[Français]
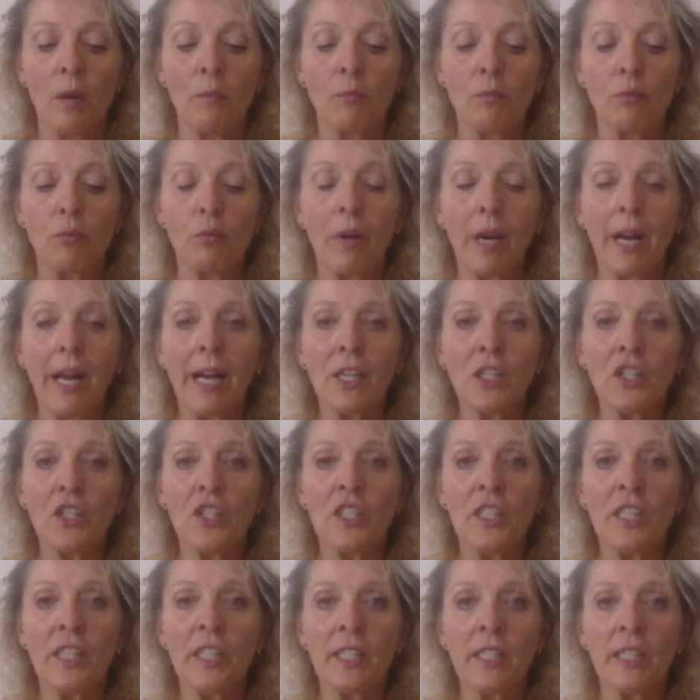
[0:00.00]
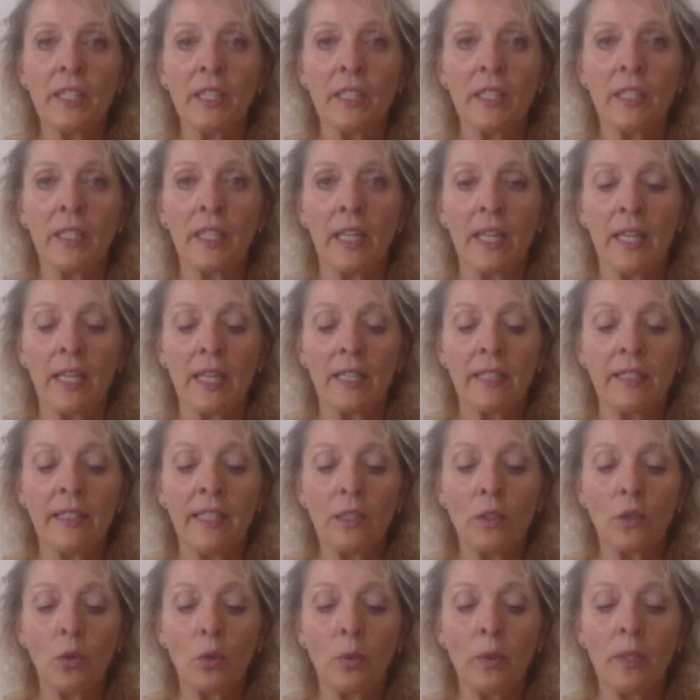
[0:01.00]
pour agir,
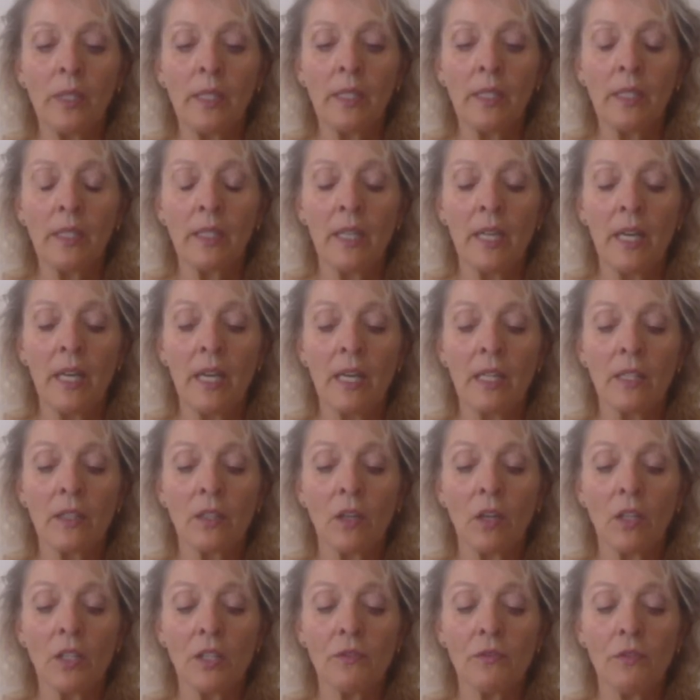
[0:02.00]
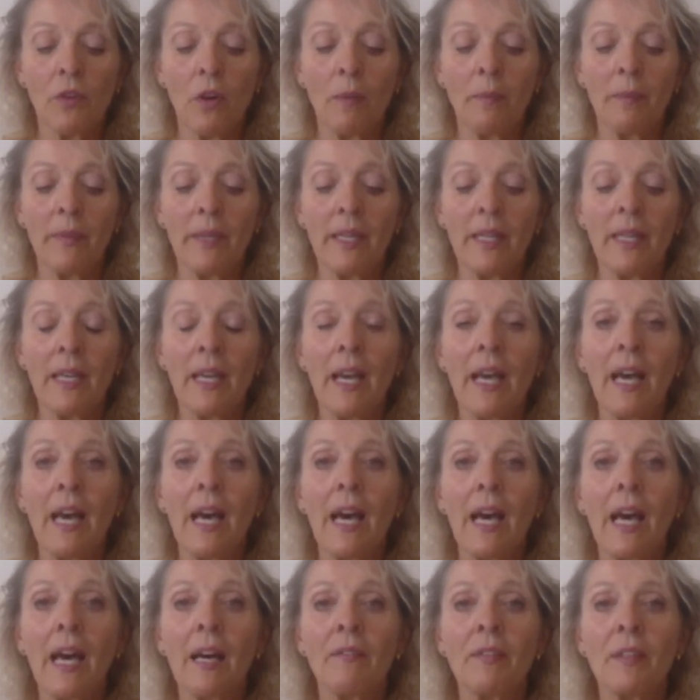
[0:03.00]
détruire, transformer
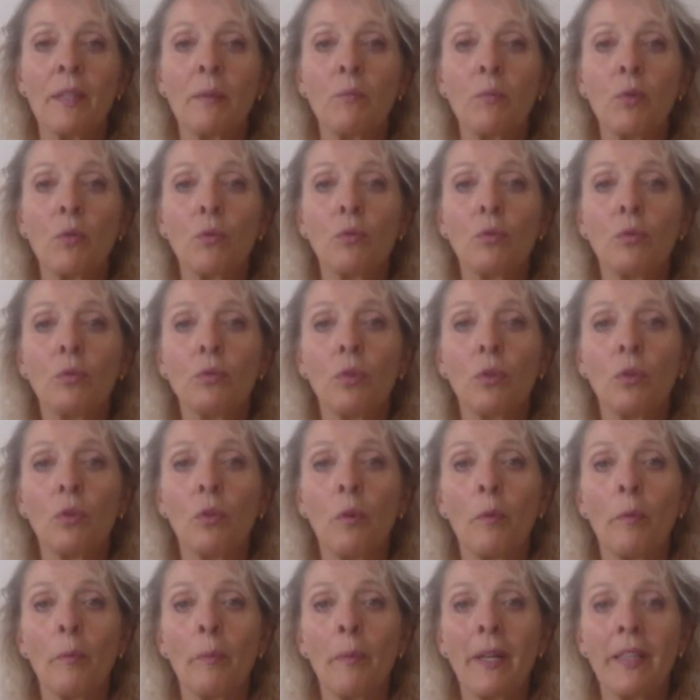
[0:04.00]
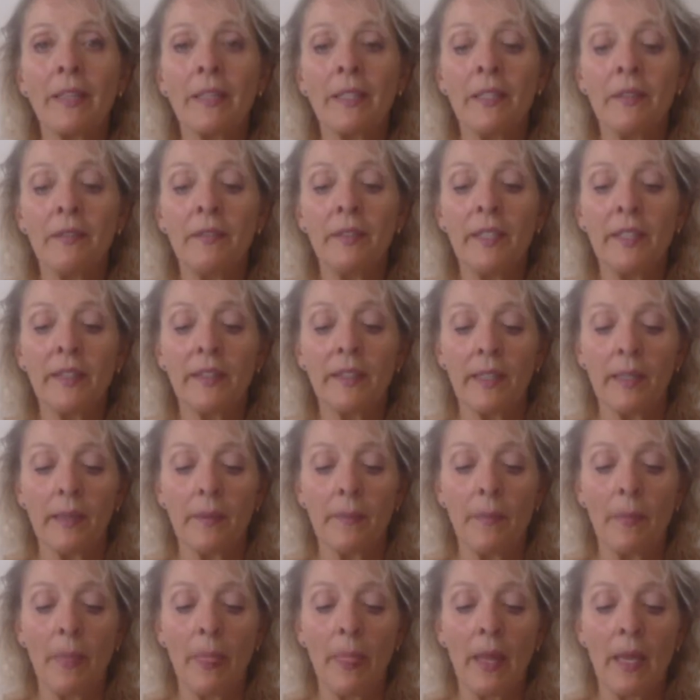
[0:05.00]
avec beaucoup de combativité.
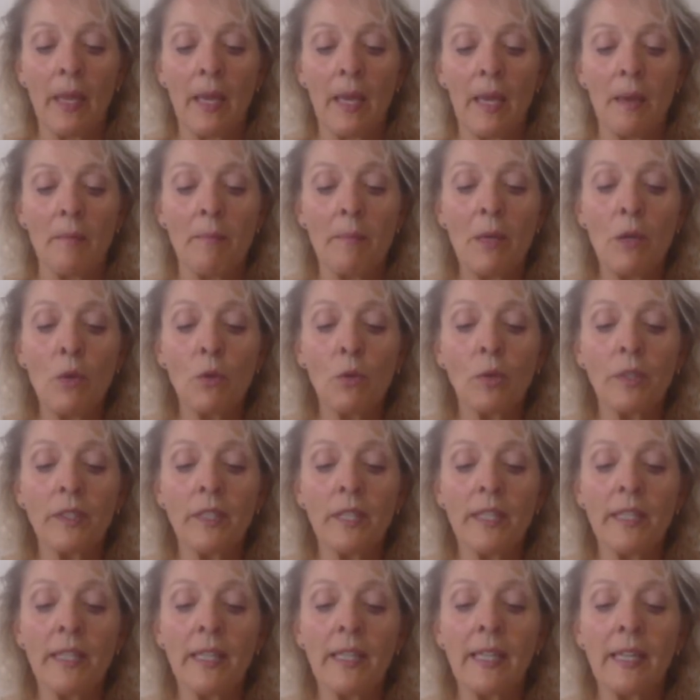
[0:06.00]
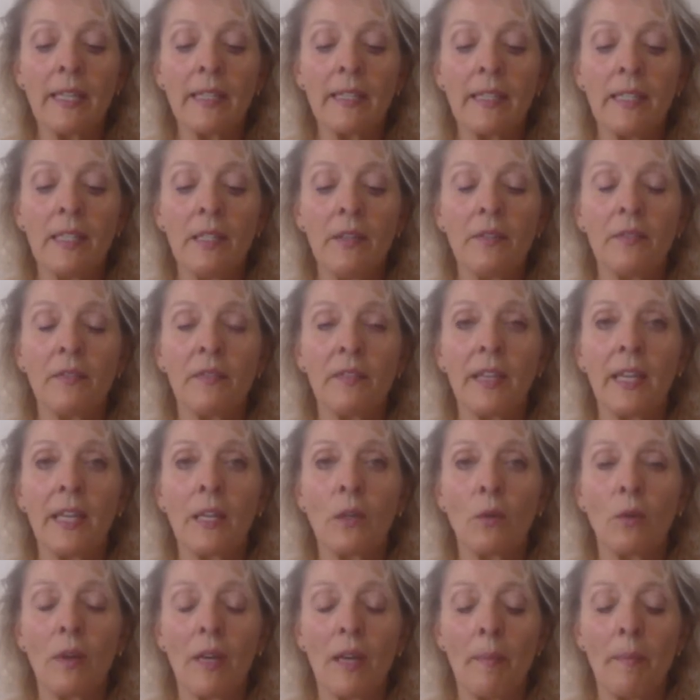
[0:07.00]
Mais le côté négatif est
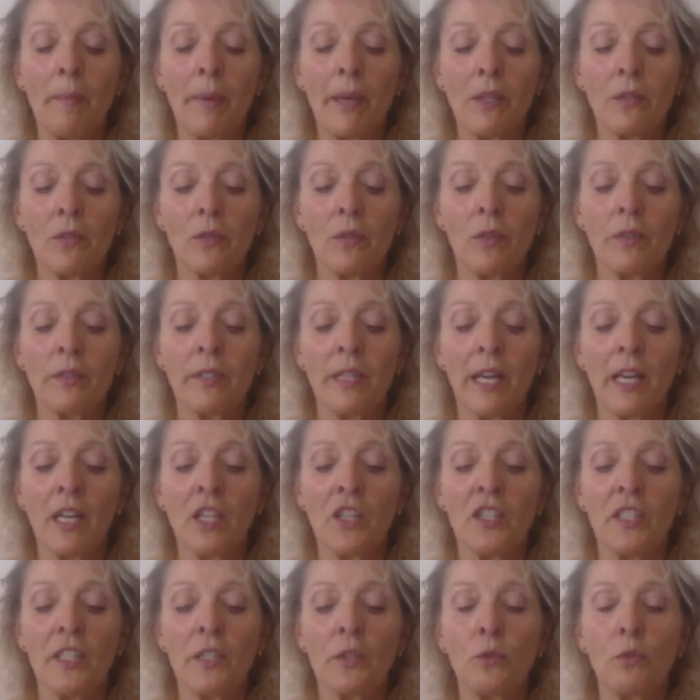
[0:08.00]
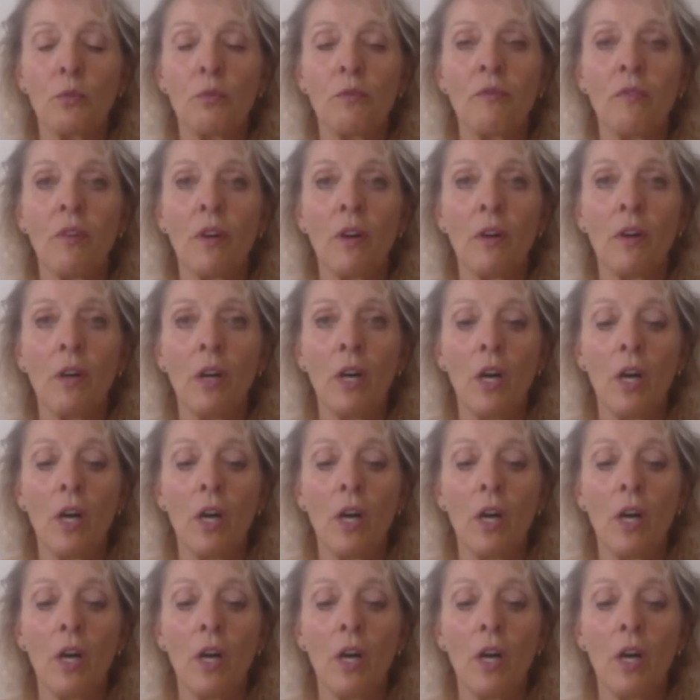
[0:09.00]
que la personne agit souvent